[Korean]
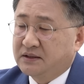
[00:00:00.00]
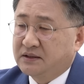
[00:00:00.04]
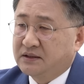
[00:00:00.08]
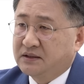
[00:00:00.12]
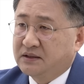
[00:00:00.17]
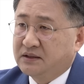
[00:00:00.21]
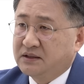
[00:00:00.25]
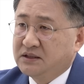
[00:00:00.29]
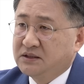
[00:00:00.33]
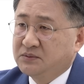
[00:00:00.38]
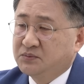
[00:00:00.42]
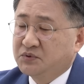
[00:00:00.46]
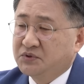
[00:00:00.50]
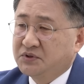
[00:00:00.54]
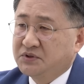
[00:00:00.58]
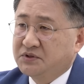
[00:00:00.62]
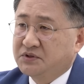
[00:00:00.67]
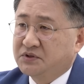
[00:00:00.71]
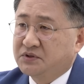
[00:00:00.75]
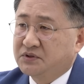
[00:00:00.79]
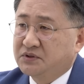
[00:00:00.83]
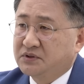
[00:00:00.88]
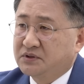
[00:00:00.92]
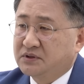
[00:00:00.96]
어,
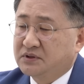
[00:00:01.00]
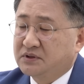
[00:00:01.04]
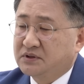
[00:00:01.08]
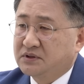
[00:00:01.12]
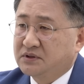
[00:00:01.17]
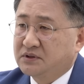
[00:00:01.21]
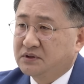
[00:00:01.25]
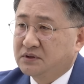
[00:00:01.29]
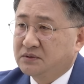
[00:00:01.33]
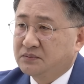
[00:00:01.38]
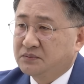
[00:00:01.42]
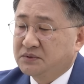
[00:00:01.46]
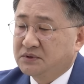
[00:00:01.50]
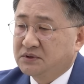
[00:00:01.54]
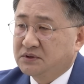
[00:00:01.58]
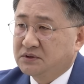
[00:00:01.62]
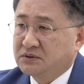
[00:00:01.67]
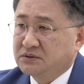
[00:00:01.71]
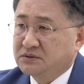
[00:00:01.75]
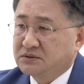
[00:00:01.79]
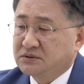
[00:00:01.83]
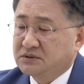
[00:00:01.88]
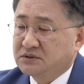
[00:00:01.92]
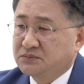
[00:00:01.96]
이분은요, 어,
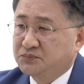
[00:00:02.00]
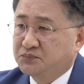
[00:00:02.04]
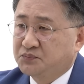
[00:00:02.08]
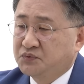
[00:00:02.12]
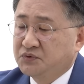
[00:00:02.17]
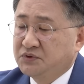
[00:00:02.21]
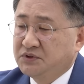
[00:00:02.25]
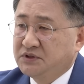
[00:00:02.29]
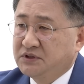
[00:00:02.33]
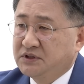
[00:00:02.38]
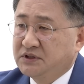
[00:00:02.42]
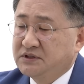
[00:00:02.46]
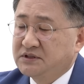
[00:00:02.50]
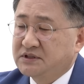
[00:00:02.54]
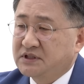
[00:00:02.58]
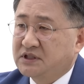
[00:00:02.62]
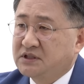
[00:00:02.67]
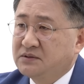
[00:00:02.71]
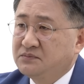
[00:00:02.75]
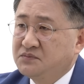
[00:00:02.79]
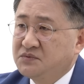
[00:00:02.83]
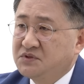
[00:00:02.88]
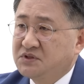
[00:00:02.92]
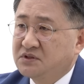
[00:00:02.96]
그 부인이 이제
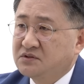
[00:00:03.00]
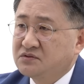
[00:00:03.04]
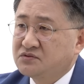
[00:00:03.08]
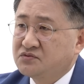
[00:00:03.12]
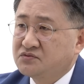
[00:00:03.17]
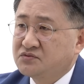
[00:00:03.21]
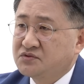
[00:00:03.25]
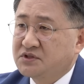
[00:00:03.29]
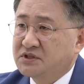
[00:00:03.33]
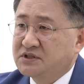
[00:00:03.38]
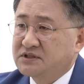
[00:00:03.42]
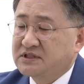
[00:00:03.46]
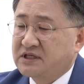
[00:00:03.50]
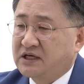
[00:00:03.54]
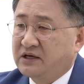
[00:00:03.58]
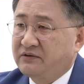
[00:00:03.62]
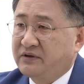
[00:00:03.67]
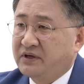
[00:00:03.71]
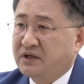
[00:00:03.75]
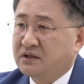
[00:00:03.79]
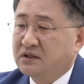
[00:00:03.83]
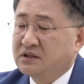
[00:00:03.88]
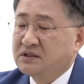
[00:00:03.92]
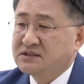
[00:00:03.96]
김정숙
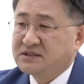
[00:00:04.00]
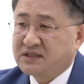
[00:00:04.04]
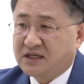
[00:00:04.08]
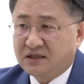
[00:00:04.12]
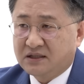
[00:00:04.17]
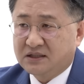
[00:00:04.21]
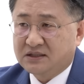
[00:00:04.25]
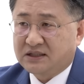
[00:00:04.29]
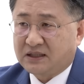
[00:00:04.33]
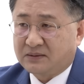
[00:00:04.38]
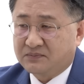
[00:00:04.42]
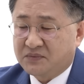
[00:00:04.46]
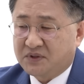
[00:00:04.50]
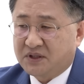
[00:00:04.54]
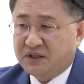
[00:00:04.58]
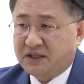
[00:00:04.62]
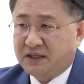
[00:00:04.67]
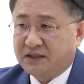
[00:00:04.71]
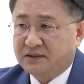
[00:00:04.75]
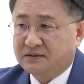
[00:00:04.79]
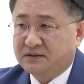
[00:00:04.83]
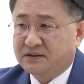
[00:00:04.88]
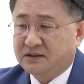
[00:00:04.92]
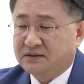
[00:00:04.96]
여사의 의상을
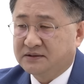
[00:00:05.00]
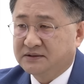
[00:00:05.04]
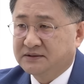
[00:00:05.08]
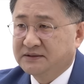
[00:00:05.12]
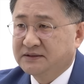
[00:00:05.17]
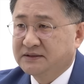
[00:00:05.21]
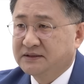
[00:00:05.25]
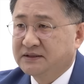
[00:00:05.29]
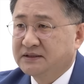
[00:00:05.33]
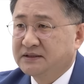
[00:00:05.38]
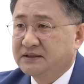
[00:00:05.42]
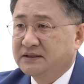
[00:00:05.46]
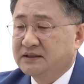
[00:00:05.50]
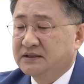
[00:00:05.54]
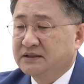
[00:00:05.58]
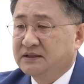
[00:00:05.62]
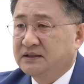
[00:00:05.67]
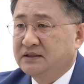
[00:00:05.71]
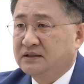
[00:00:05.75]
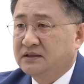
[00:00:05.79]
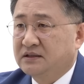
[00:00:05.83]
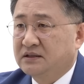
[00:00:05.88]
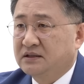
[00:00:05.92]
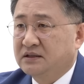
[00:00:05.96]
담당했던
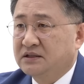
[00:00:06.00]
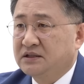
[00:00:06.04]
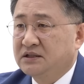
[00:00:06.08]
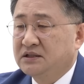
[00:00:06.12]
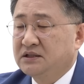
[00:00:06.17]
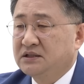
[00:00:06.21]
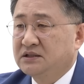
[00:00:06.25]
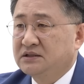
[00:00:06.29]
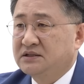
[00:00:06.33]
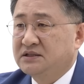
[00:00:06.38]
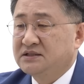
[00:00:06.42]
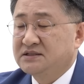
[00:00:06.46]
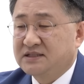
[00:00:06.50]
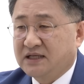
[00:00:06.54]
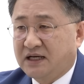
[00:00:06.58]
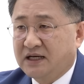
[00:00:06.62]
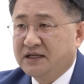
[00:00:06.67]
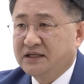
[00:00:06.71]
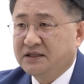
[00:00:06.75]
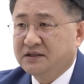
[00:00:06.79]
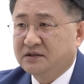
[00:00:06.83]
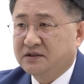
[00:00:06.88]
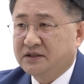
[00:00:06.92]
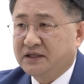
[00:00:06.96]
어, 이
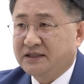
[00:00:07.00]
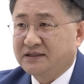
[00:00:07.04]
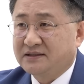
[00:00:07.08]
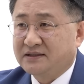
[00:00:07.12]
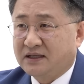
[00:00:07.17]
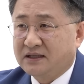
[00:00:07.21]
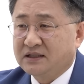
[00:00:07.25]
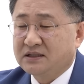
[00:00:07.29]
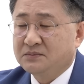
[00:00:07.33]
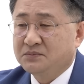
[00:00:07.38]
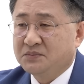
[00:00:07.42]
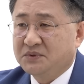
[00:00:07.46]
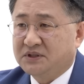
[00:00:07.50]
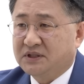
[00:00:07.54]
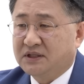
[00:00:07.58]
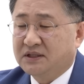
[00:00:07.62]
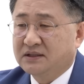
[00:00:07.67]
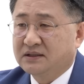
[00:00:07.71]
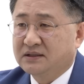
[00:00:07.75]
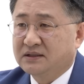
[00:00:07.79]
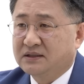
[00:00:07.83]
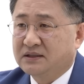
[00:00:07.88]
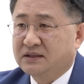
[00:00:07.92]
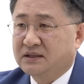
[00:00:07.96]
디자이너의
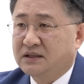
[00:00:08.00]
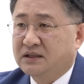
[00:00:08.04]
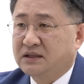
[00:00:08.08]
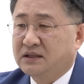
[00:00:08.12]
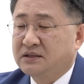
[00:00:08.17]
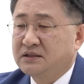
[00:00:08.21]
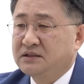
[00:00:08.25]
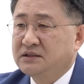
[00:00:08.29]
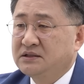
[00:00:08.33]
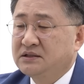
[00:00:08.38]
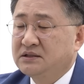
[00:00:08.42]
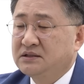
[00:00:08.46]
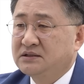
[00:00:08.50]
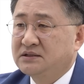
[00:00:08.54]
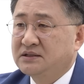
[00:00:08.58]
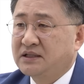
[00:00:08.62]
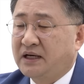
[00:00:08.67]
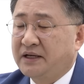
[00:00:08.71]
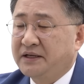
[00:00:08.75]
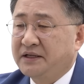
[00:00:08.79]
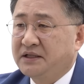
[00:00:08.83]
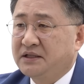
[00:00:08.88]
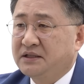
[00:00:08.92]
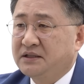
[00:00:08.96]
딸입니다. 아, 이
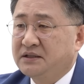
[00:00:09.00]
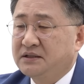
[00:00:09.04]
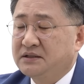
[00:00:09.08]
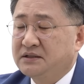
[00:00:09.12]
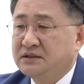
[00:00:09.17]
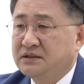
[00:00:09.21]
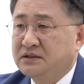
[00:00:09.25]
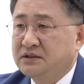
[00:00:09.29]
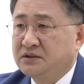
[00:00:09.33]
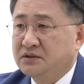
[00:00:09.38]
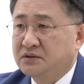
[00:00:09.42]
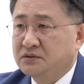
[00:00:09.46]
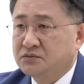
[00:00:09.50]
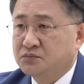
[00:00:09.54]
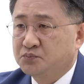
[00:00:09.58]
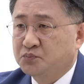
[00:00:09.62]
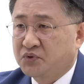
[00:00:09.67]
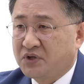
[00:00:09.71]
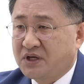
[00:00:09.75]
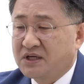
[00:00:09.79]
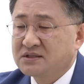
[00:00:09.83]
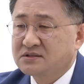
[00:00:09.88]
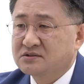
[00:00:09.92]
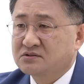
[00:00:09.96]
딸이 이
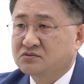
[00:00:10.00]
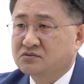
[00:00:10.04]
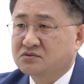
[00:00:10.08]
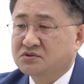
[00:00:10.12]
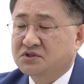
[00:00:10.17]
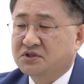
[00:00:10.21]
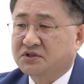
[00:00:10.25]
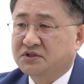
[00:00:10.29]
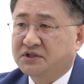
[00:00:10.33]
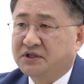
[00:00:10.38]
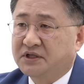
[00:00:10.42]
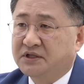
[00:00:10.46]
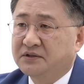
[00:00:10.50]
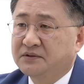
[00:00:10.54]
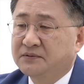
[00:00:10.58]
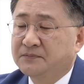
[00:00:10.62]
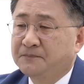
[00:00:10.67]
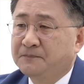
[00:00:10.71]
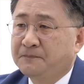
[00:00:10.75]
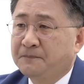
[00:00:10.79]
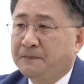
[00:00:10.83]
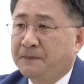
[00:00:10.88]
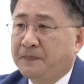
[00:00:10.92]
프랑스 국적이에요.